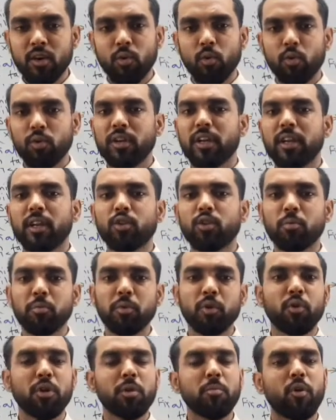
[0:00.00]
उनके लिए तो
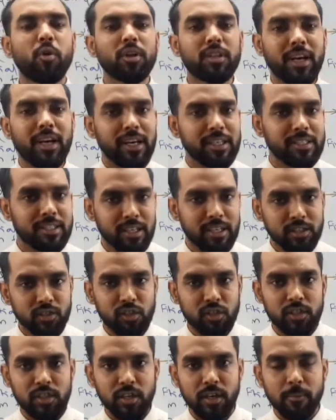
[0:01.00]
बी बहुत आसान
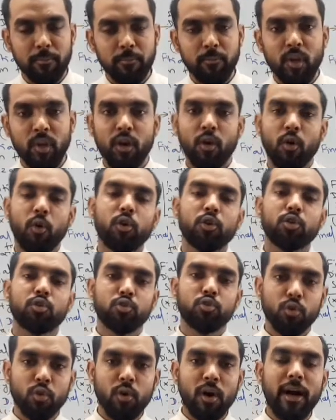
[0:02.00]
चीज़ है और
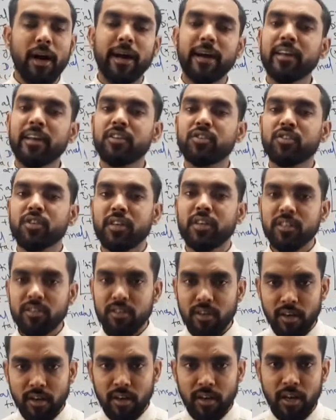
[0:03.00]
जो हायर स्टडीज़
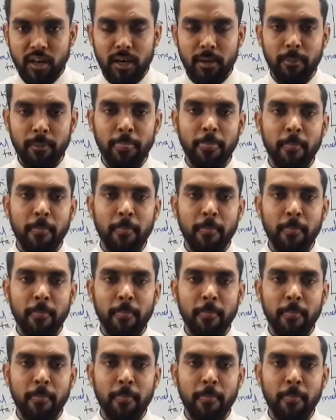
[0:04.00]
कर रहे हैं